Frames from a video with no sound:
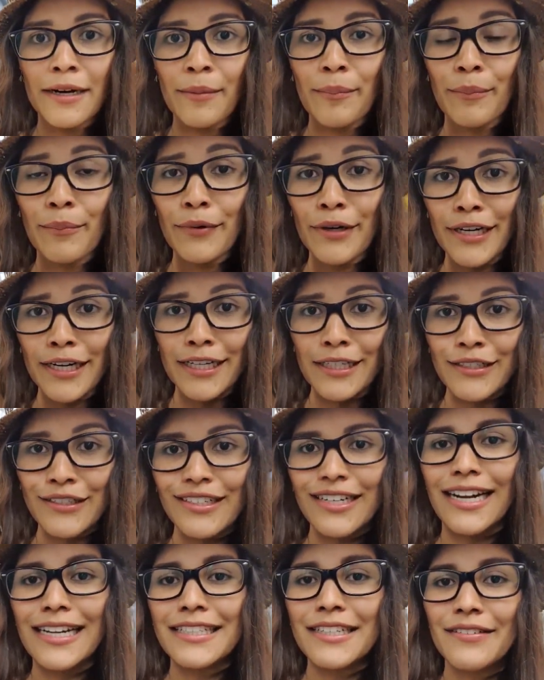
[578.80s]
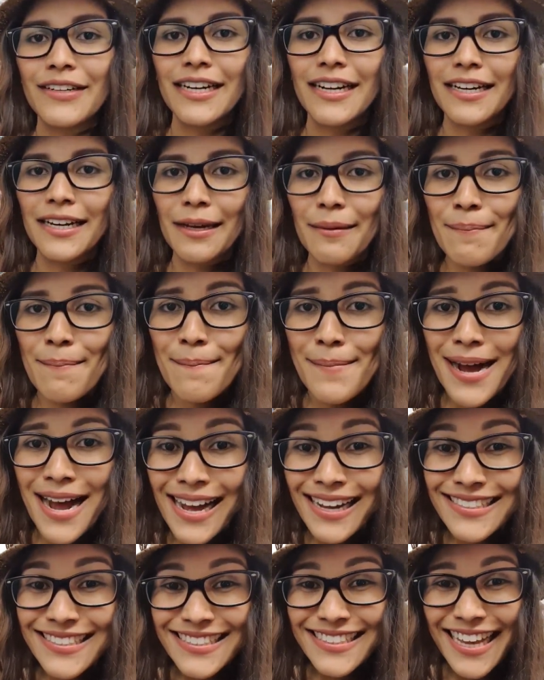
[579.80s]
Bueno, la nevera que
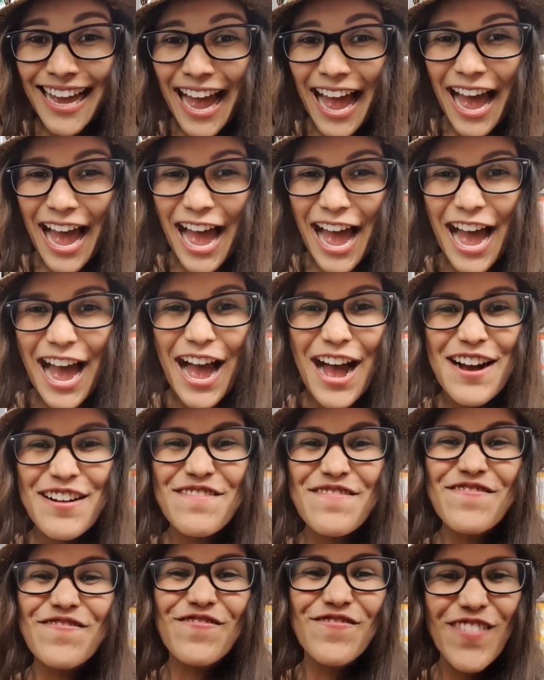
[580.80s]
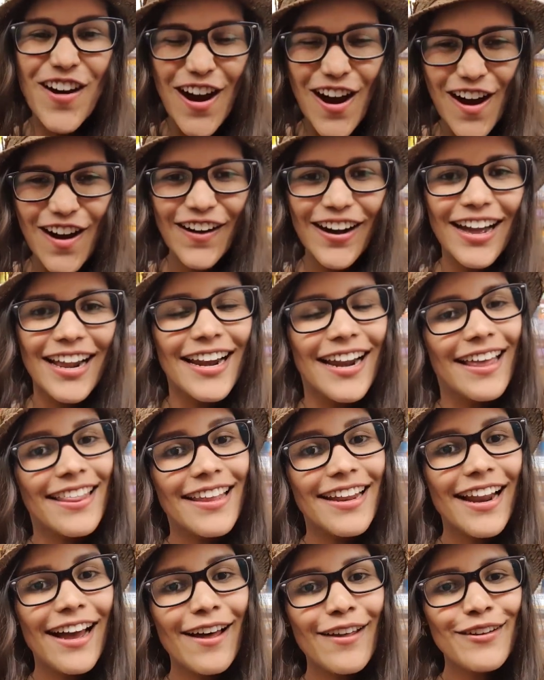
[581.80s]
más amo, la de
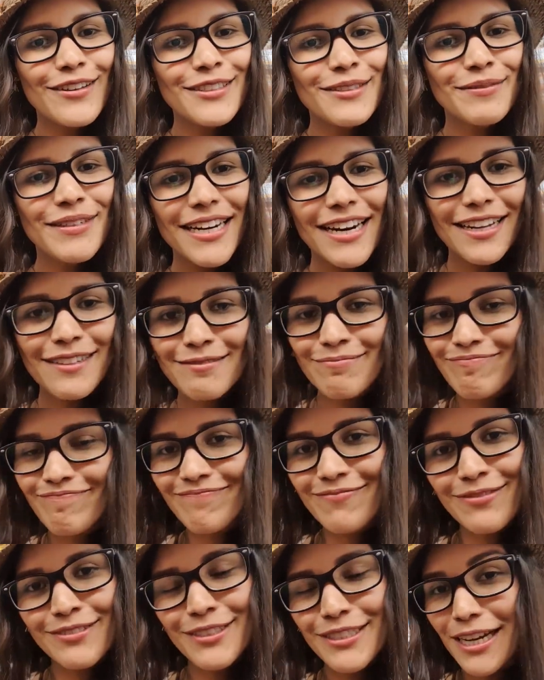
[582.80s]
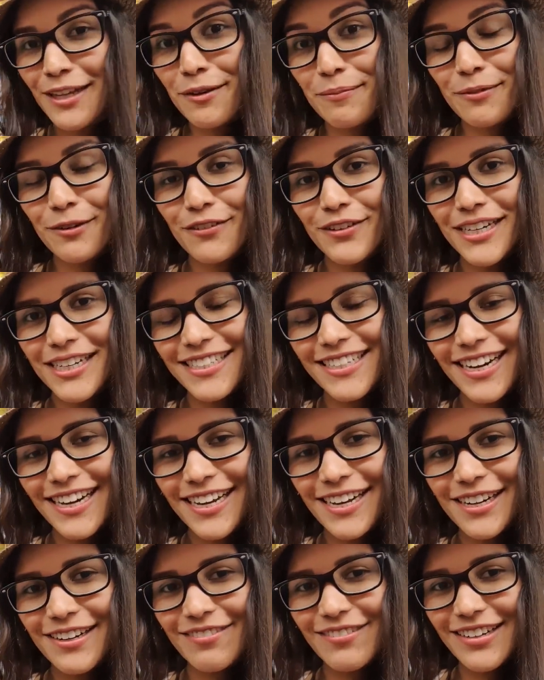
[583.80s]
helados, miren. Ya no puedo ver ni a la
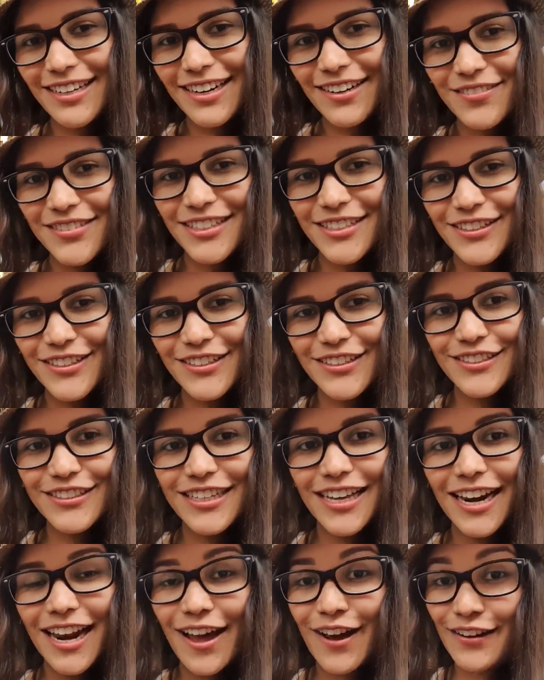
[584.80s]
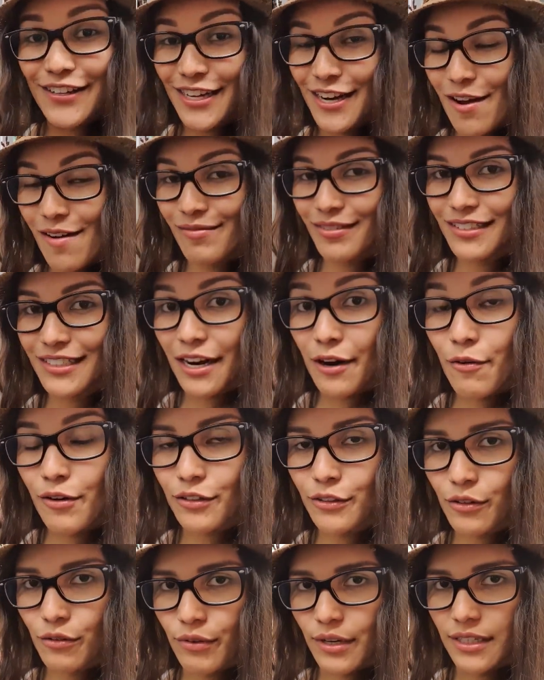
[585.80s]
cámara viendo los helados. Ya les voy a mostrar
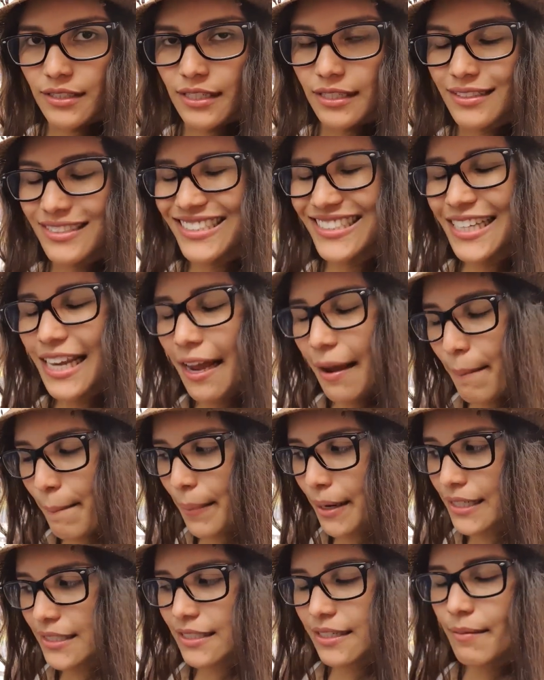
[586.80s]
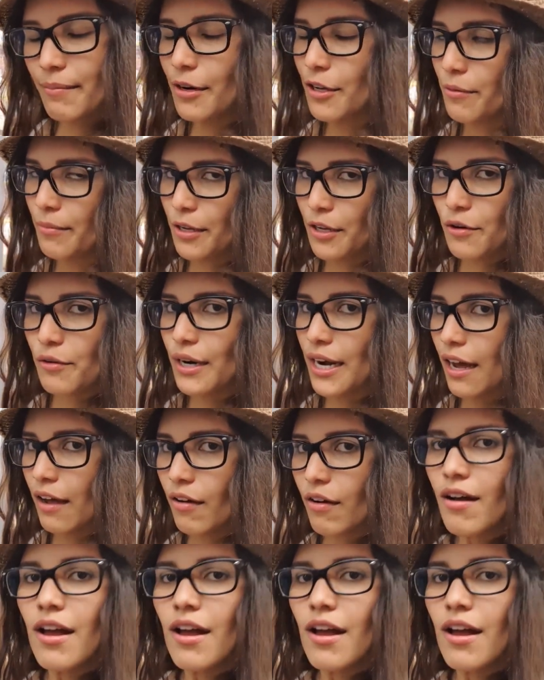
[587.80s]
cuánto cuestan. Siempre, siempre yo me llevo helado.